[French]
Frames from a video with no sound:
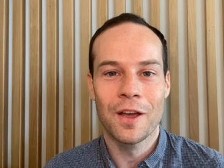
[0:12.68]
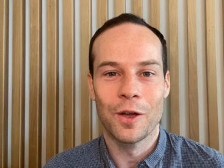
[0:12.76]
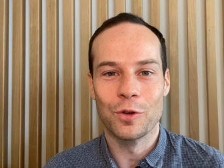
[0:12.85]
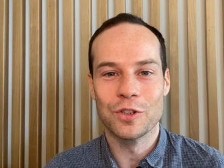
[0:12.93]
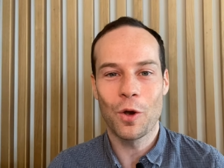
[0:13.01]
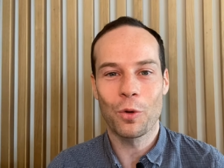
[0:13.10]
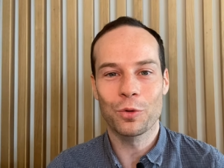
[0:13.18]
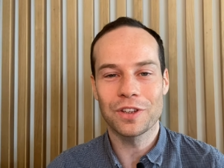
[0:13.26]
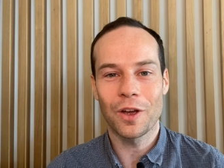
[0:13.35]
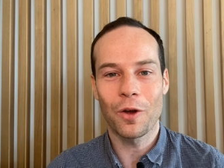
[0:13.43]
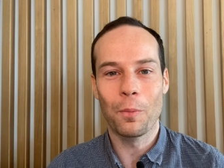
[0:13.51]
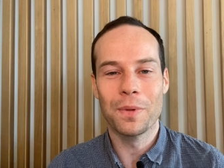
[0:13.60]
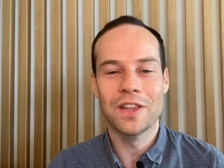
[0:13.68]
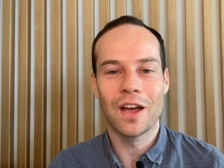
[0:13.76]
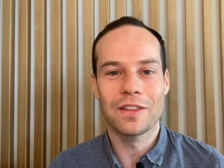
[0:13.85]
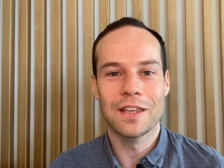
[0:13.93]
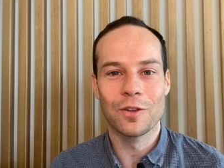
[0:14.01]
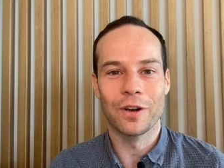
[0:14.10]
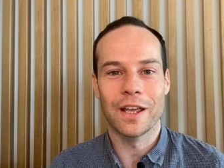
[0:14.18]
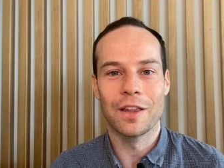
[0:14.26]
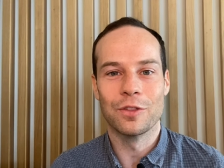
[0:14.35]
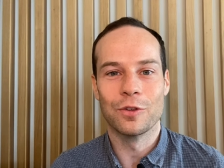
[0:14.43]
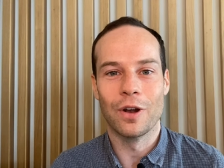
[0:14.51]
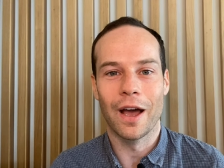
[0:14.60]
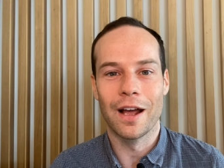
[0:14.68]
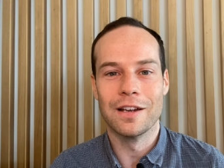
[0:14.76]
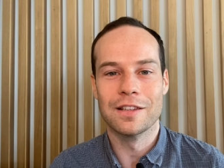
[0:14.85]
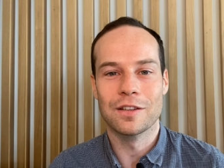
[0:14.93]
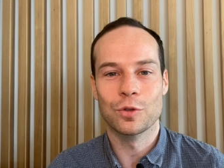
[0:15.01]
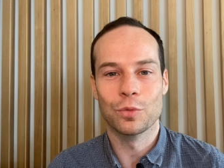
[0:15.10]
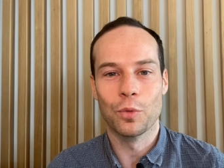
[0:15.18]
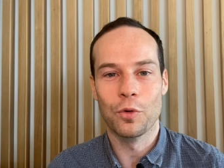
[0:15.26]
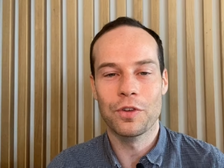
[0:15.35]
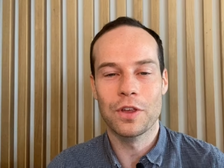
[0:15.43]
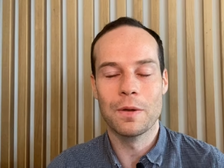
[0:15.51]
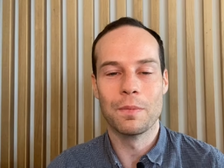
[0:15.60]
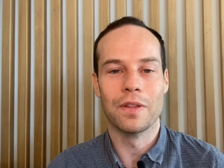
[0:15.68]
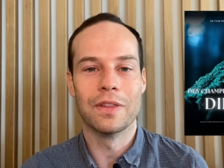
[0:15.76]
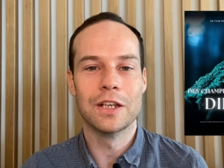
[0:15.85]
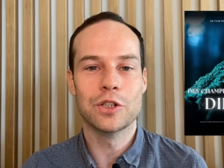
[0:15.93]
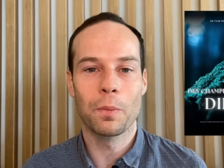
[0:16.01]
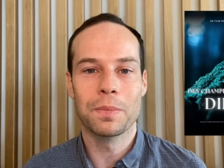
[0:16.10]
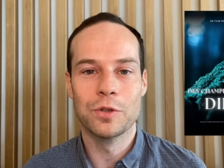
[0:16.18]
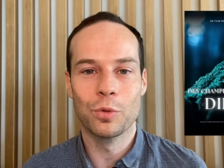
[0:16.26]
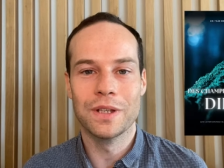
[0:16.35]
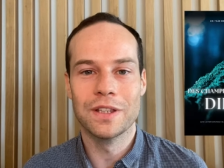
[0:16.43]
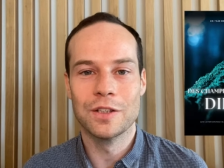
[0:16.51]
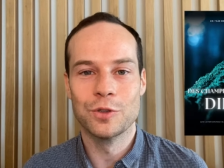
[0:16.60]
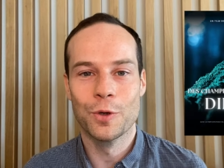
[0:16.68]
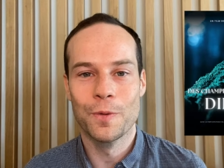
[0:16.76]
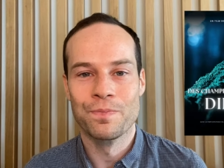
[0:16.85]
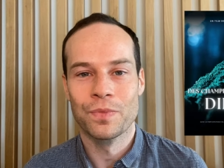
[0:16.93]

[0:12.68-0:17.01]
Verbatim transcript: que j'ai rencontré en mai dernier dans le cadre de la réalisation de mon film Des champignons et des dieux.